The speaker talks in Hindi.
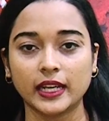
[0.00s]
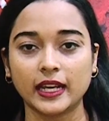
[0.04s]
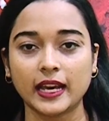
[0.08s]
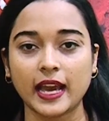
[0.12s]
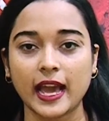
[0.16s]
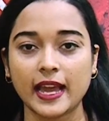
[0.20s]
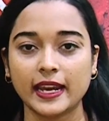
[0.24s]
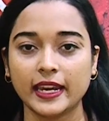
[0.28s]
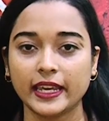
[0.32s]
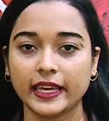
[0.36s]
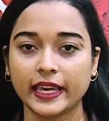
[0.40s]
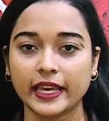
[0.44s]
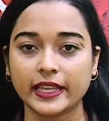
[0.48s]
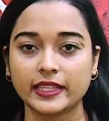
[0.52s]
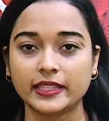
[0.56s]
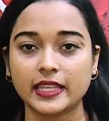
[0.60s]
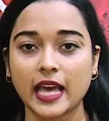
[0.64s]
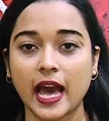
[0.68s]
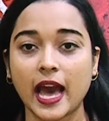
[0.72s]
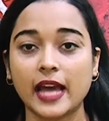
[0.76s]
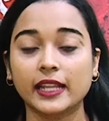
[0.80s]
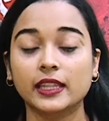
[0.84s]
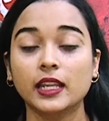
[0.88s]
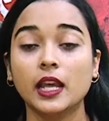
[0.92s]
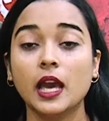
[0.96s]
लगाने के
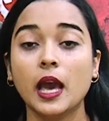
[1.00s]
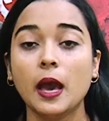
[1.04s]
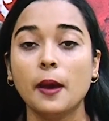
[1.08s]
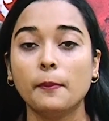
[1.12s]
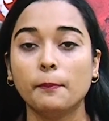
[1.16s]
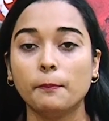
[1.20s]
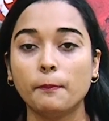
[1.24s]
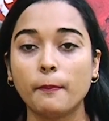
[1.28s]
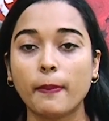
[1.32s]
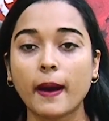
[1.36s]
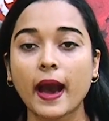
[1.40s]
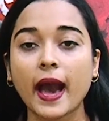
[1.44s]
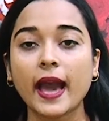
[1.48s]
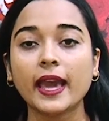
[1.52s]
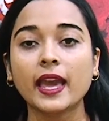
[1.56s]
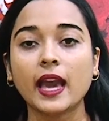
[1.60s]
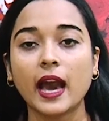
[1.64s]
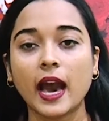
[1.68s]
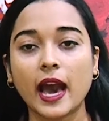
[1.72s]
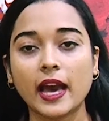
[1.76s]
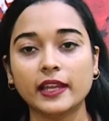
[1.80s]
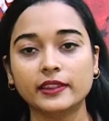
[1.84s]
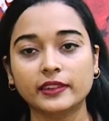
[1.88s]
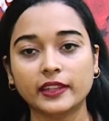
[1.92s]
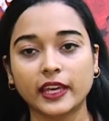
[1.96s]
साथ बाएं
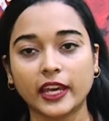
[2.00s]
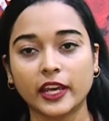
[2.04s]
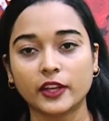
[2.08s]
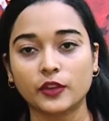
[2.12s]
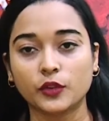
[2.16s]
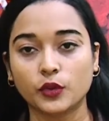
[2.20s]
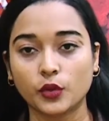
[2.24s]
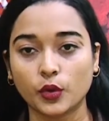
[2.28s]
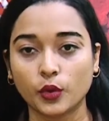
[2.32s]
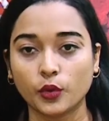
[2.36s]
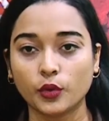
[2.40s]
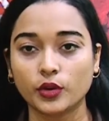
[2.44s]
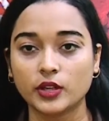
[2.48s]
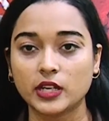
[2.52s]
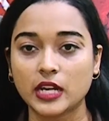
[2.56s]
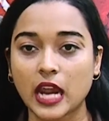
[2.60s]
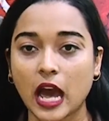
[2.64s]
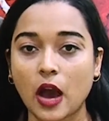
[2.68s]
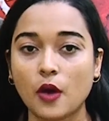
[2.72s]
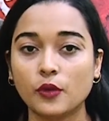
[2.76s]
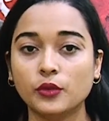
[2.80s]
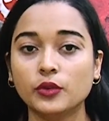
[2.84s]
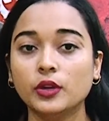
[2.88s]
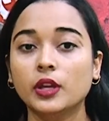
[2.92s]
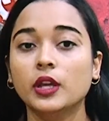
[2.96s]
हाथ के थ्रो
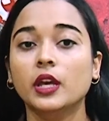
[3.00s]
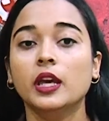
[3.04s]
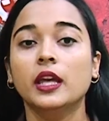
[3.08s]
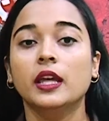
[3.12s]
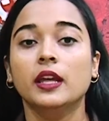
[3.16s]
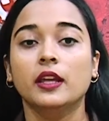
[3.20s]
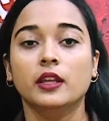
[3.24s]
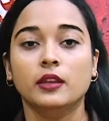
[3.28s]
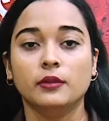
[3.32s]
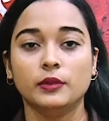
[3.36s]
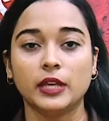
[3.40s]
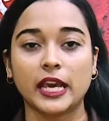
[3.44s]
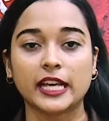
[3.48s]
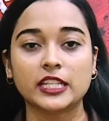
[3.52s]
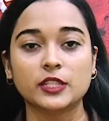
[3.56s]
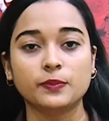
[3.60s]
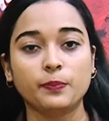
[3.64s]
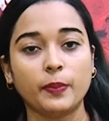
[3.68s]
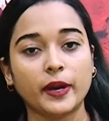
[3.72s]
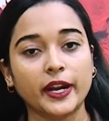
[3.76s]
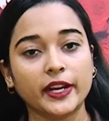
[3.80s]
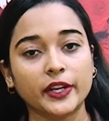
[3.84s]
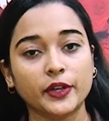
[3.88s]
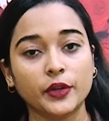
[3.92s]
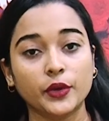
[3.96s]
डाउन
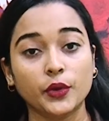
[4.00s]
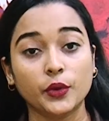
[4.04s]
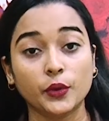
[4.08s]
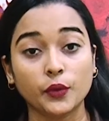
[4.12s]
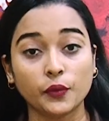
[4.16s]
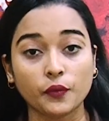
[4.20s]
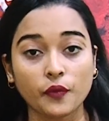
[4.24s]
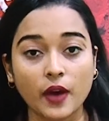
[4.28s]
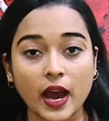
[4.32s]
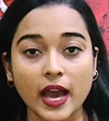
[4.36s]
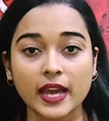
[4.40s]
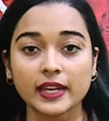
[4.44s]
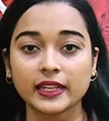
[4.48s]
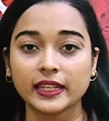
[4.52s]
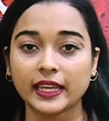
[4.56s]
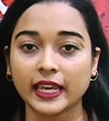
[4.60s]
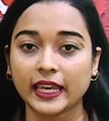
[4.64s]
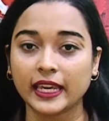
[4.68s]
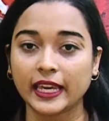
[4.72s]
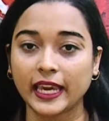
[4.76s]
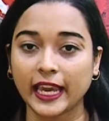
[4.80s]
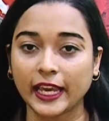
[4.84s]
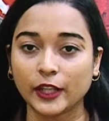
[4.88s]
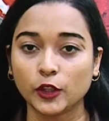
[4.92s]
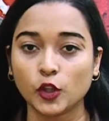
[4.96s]
एक्सपर्ट नुवान की
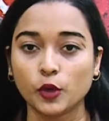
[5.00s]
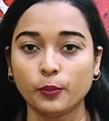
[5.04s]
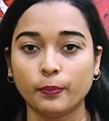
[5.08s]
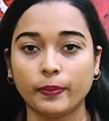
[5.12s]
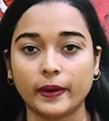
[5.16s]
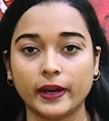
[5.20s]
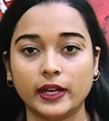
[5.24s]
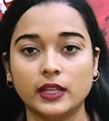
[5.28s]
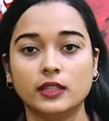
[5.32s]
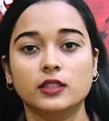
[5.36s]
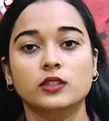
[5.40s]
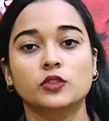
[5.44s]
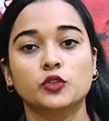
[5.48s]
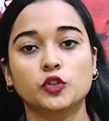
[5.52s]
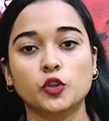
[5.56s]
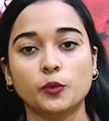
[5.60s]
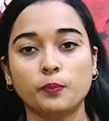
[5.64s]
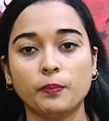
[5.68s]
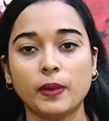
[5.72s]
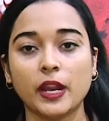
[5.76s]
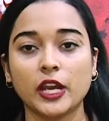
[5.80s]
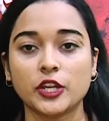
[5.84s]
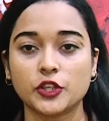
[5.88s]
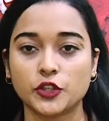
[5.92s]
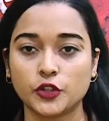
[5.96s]
गेंदों पर
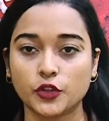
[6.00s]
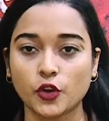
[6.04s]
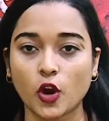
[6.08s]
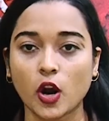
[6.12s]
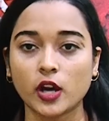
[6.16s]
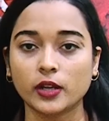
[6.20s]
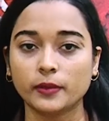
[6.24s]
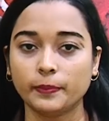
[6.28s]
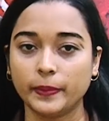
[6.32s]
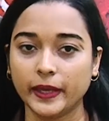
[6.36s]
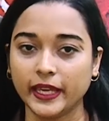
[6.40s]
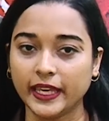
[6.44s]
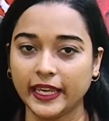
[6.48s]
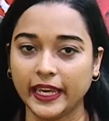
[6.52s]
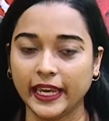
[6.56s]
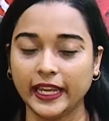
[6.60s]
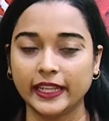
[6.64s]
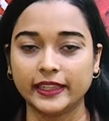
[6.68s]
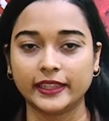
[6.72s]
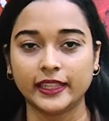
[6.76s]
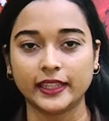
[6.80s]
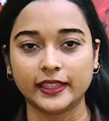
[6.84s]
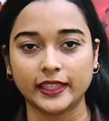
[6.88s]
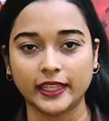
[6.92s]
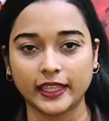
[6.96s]
सुपला शॉट भी
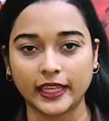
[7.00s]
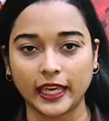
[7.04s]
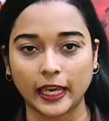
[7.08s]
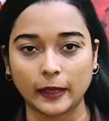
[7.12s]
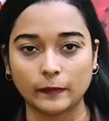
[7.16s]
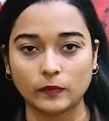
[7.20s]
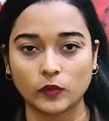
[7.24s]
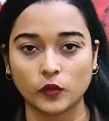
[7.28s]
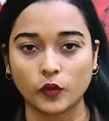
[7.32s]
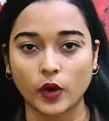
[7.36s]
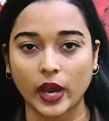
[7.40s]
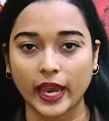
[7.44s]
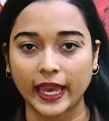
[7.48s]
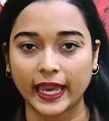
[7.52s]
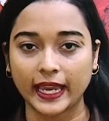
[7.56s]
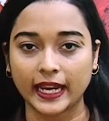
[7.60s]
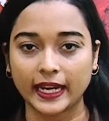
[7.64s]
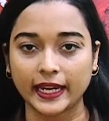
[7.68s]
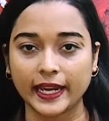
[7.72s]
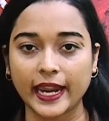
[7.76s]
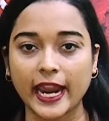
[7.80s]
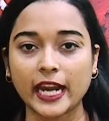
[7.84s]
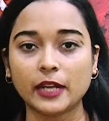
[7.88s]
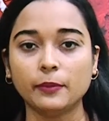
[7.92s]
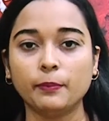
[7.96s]
खेलते दिखे वह एक
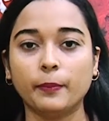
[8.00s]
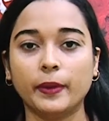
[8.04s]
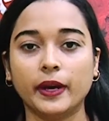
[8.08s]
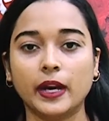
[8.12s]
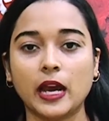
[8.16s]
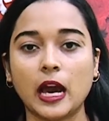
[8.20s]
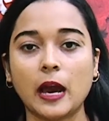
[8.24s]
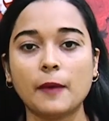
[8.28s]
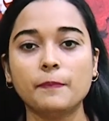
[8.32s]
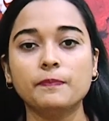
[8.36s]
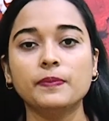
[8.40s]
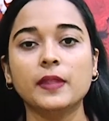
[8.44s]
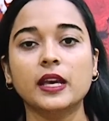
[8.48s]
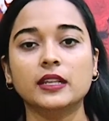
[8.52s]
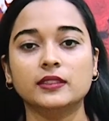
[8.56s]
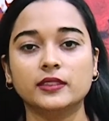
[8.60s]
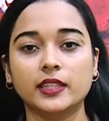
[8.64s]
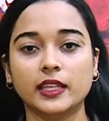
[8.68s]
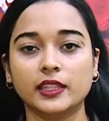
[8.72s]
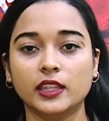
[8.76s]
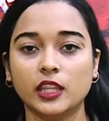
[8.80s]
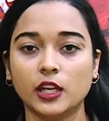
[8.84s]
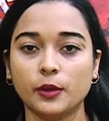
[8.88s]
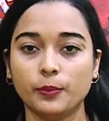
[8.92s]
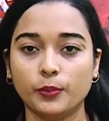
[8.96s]
नेट पर अपना
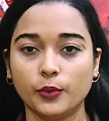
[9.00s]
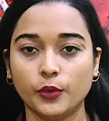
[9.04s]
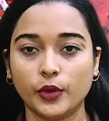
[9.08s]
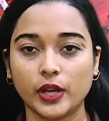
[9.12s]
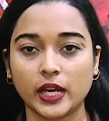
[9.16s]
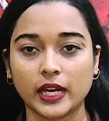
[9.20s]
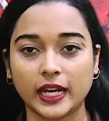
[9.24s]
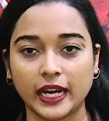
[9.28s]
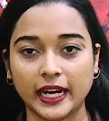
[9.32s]
सत्र पूरा